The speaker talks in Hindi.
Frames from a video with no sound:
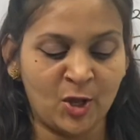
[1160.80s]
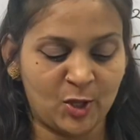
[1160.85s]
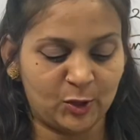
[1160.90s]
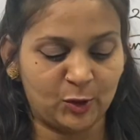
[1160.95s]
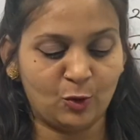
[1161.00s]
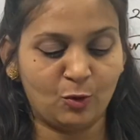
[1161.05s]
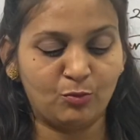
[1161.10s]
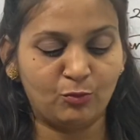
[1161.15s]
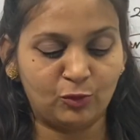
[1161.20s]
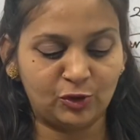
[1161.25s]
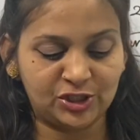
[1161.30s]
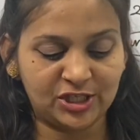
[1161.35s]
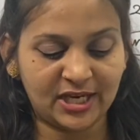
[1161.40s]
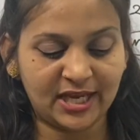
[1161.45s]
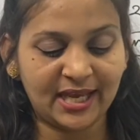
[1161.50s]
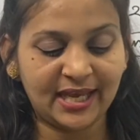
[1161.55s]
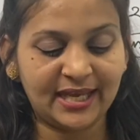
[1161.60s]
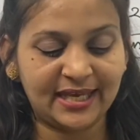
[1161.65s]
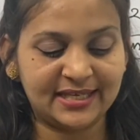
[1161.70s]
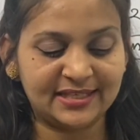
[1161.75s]
तो मुझे
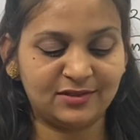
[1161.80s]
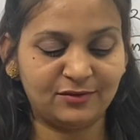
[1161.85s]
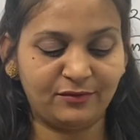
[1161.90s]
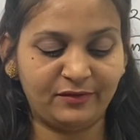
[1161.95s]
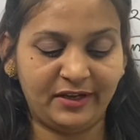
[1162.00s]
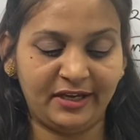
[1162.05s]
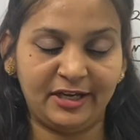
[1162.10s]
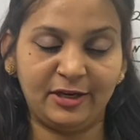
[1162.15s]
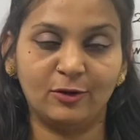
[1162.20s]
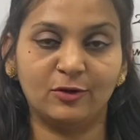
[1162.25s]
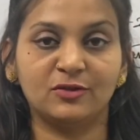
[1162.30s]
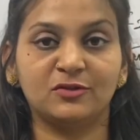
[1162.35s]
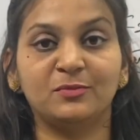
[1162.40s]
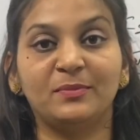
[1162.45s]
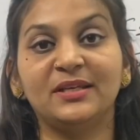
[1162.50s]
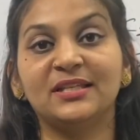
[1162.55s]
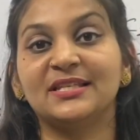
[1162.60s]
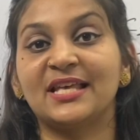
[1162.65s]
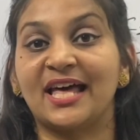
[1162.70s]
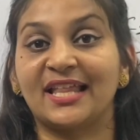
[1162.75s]
इस वीडियोस
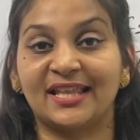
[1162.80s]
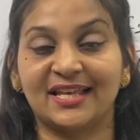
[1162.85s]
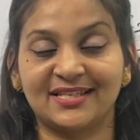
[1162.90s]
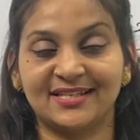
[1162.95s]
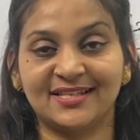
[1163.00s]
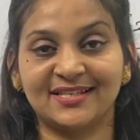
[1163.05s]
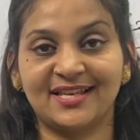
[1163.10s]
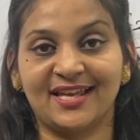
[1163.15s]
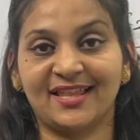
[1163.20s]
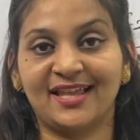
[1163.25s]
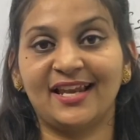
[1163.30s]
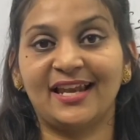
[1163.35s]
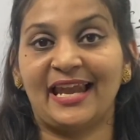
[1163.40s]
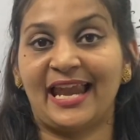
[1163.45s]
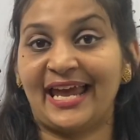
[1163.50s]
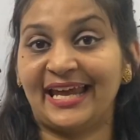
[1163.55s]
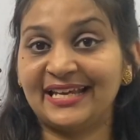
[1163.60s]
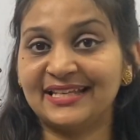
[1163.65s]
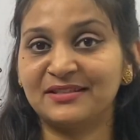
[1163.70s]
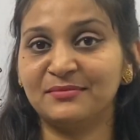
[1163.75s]
पे ज़्यादा से ज़्यादा
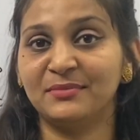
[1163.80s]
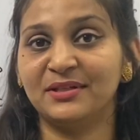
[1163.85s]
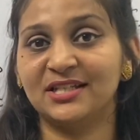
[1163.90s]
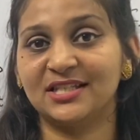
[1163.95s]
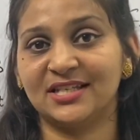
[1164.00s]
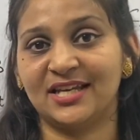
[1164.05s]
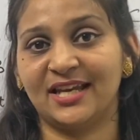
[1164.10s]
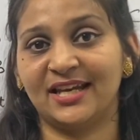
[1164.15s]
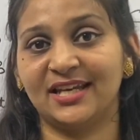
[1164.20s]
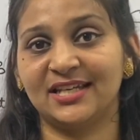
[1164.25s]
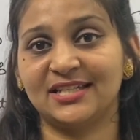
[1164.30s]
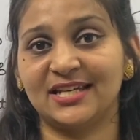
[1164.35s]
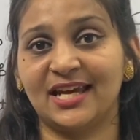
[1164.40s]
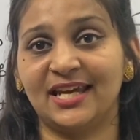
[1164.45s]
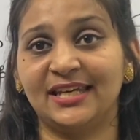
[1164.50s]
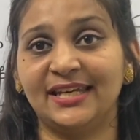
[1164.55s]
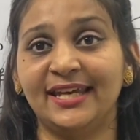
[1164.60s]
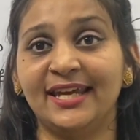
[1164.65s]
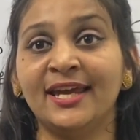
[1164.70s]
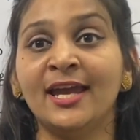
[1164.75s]
लाइक्स मिल जाने
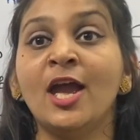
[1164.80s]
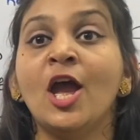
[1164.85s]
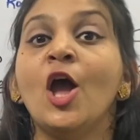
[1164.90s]
चाहिए